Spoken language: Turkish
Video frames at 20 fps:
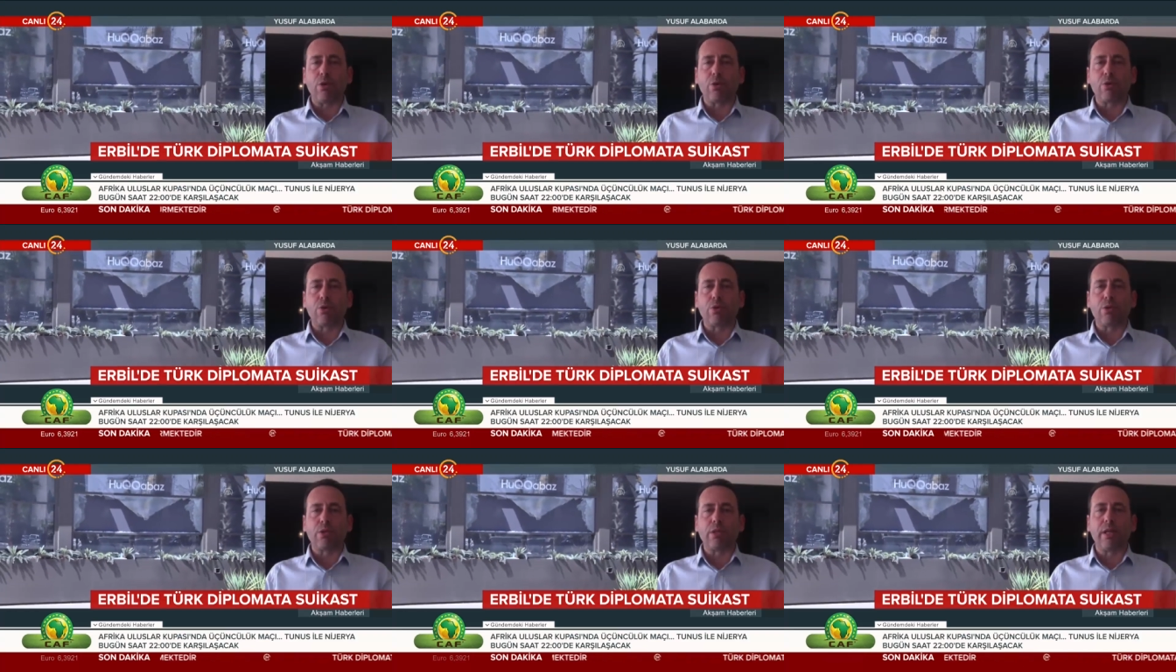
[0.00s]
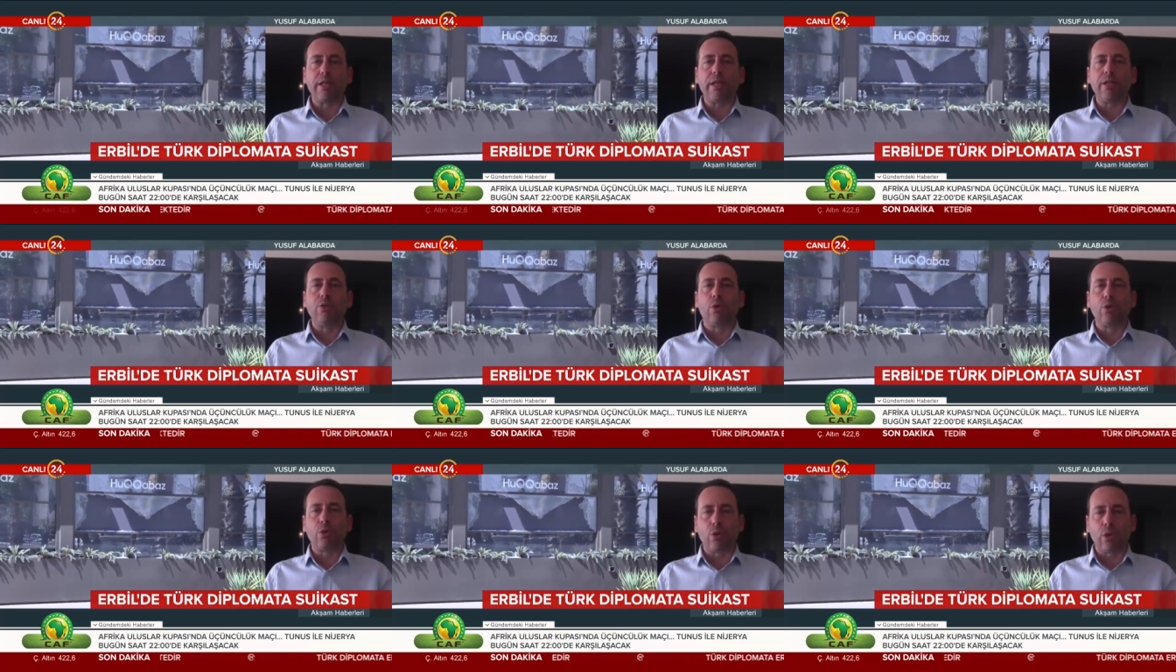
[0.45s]

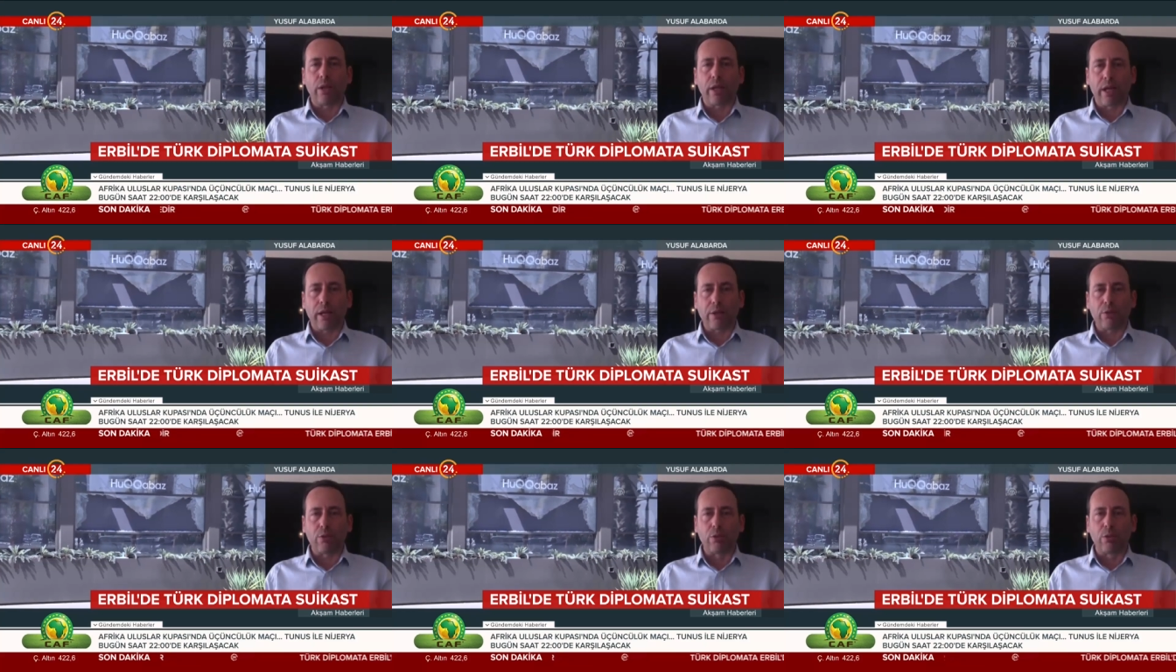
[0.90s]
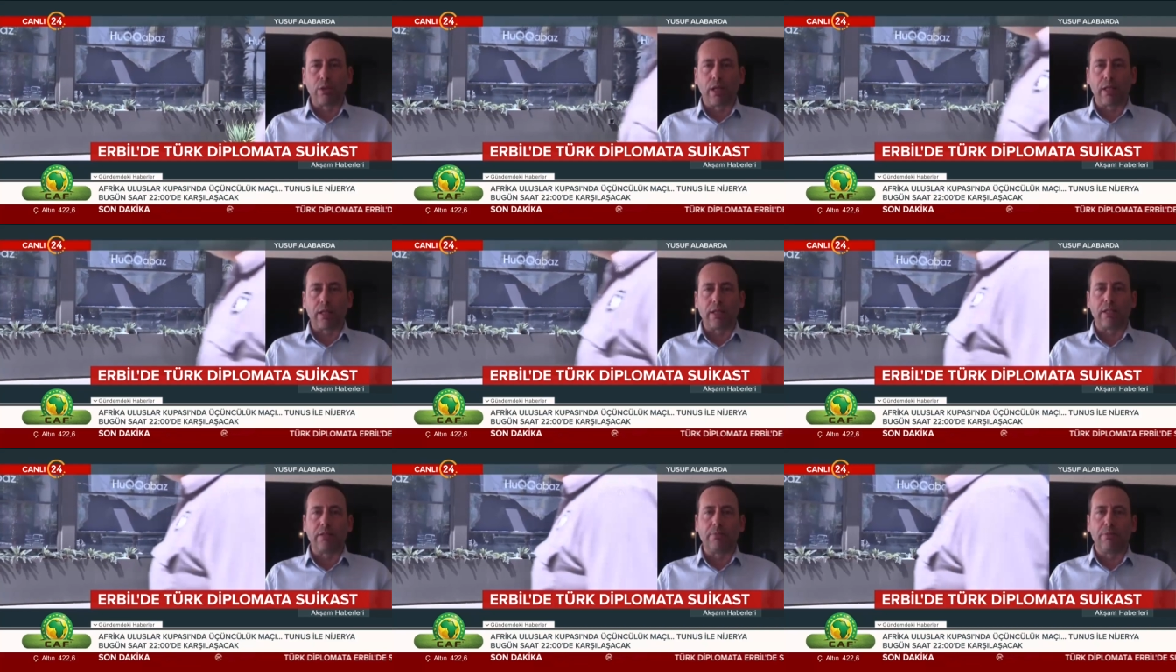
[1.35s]
örgütlerinin yoğun olarak
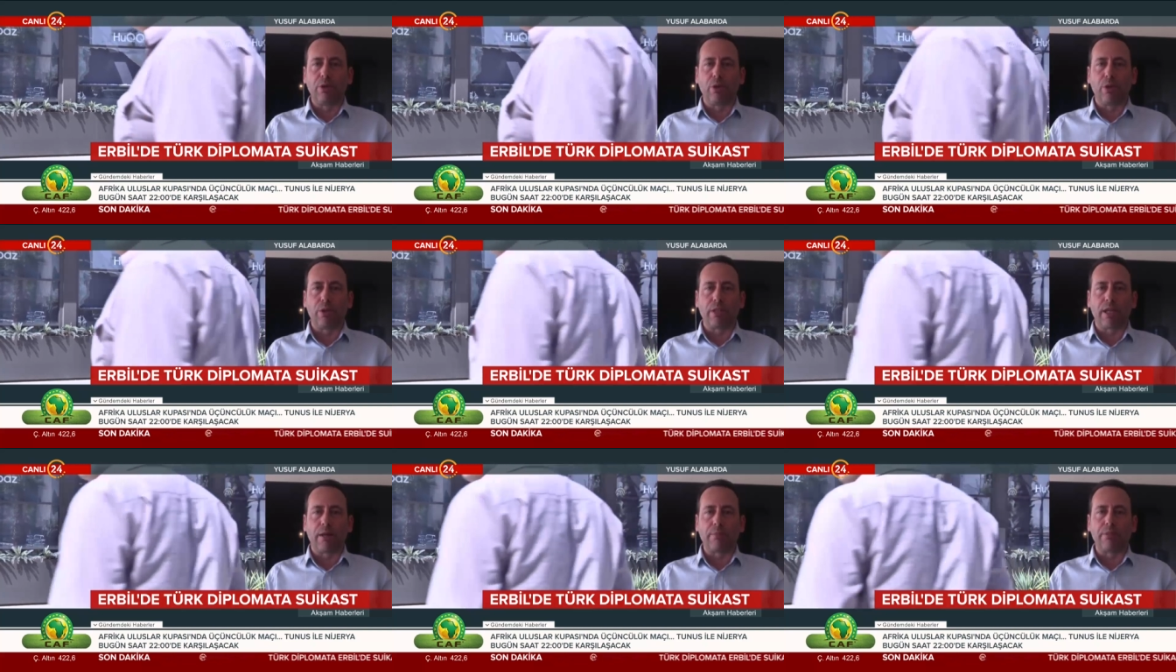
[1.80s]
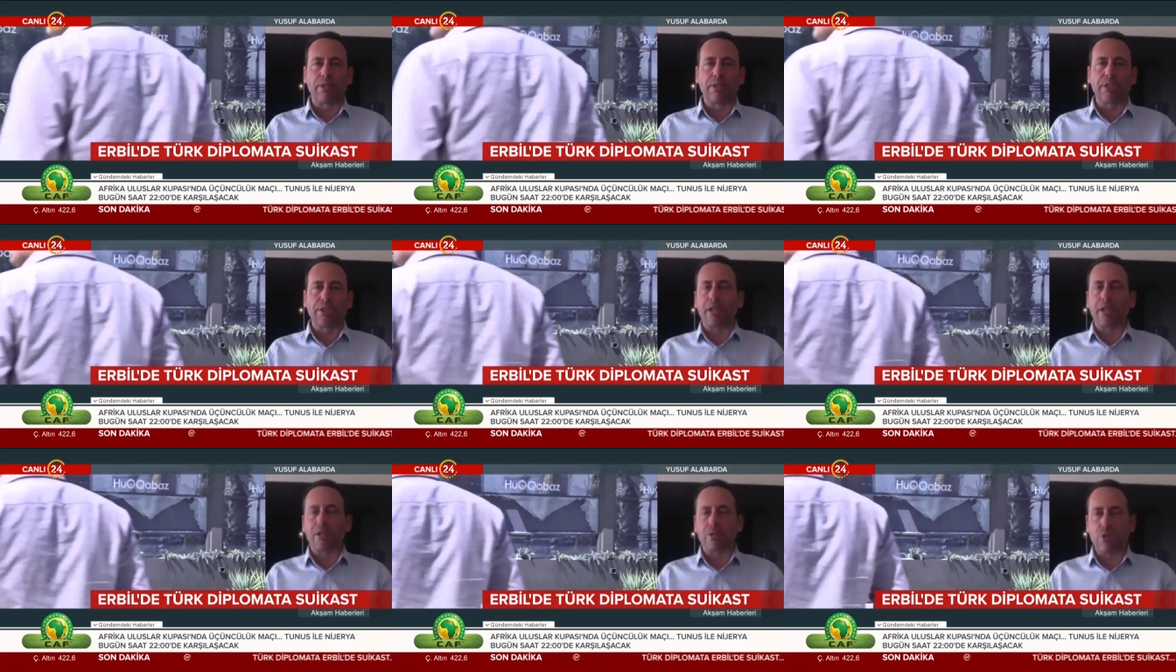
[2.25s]
kullandığı bir yöntemdir.
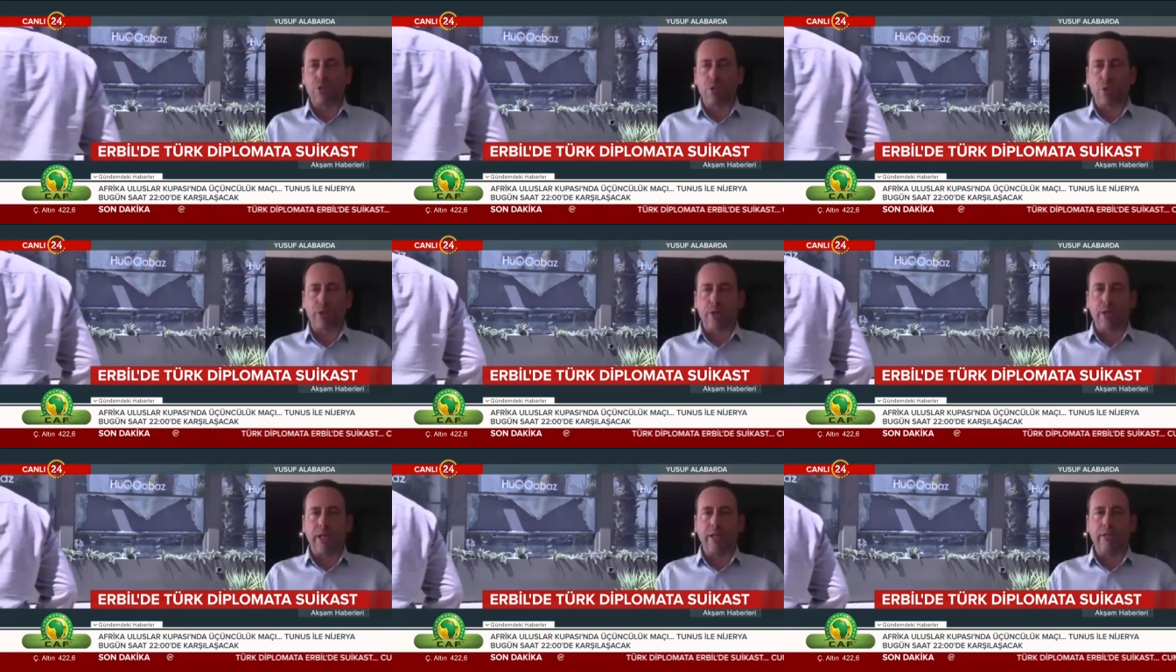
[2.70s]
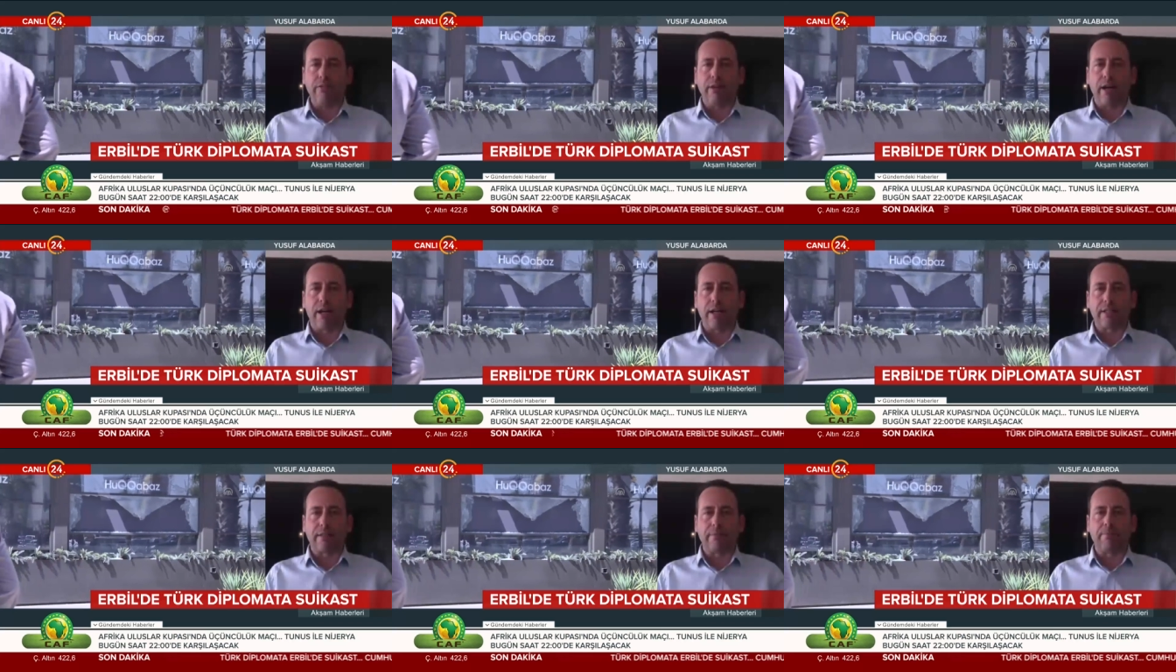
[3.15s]
İşte biraz önce
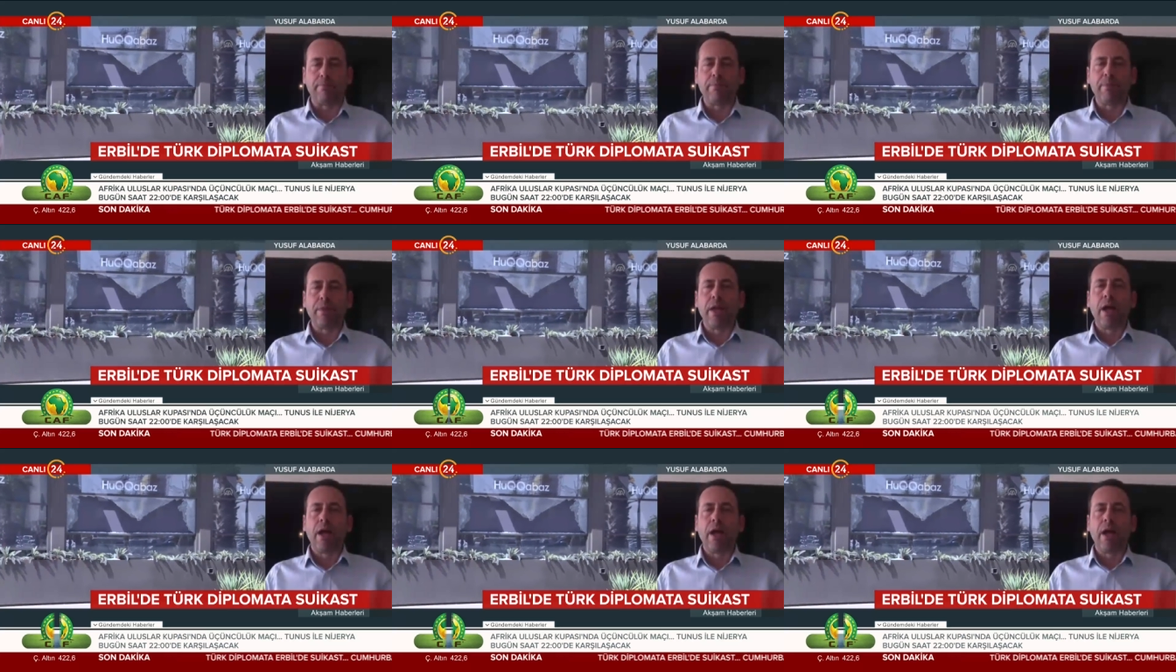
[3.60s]
örneğini verdim.